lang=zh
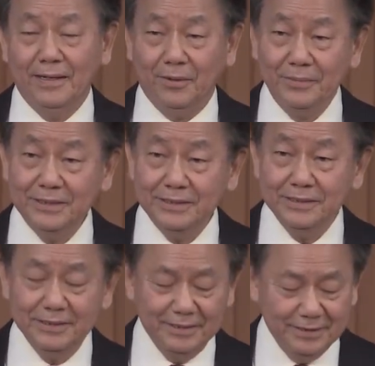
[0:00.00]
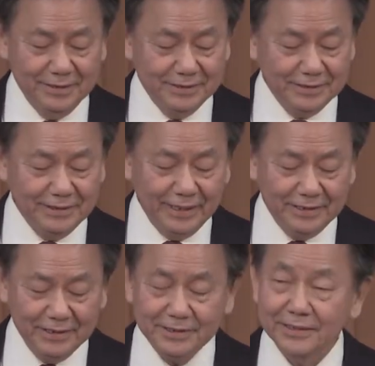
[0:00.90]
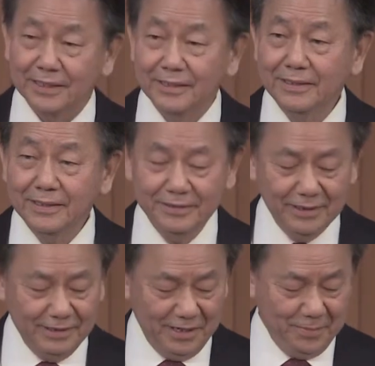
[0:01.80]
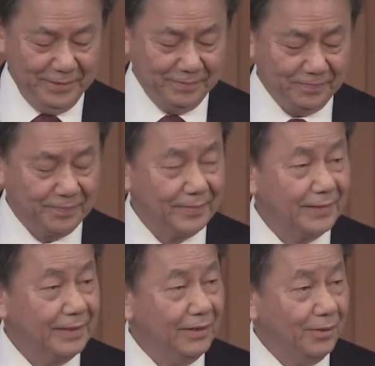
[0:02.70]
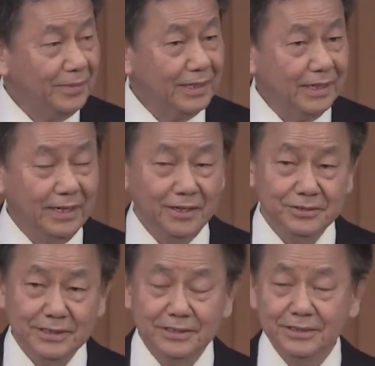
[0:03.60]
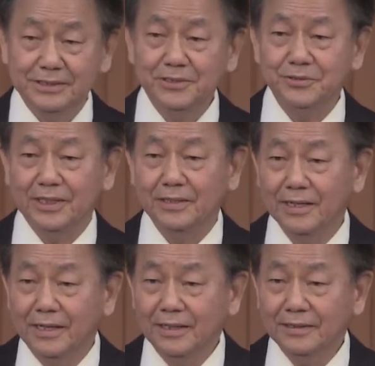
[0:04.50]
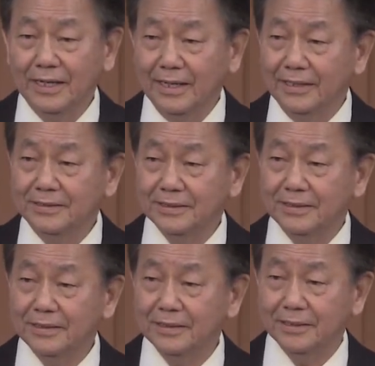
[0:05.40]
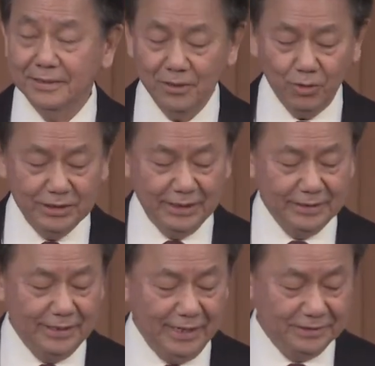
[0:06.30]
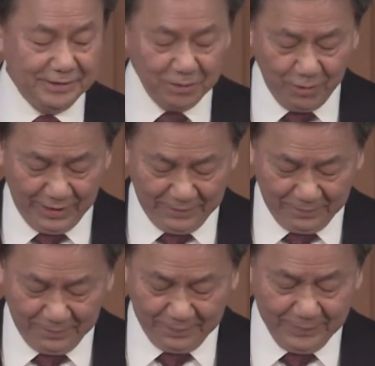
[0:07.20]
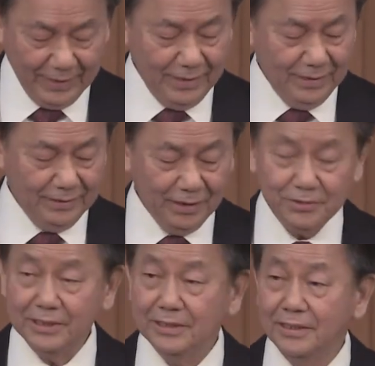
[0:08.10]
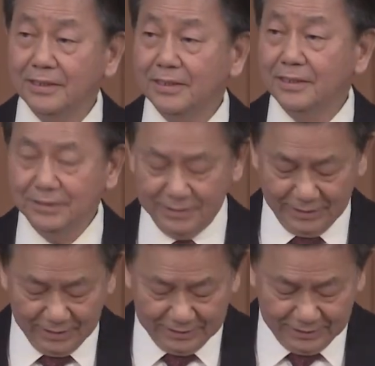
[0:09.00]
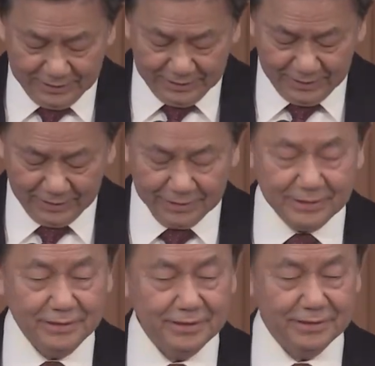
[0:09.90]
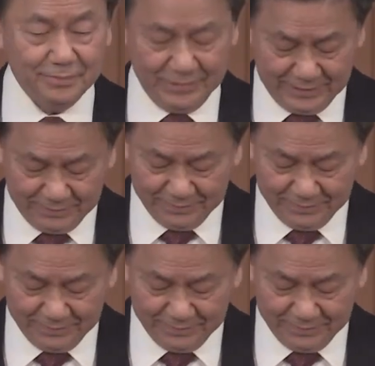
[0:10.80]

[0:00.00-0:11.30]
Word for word: 我们这是四年一次的热闹吗？我们可以看到，这次竞选带来整个国家的两极化。到底整个竞争的核心是什么呢？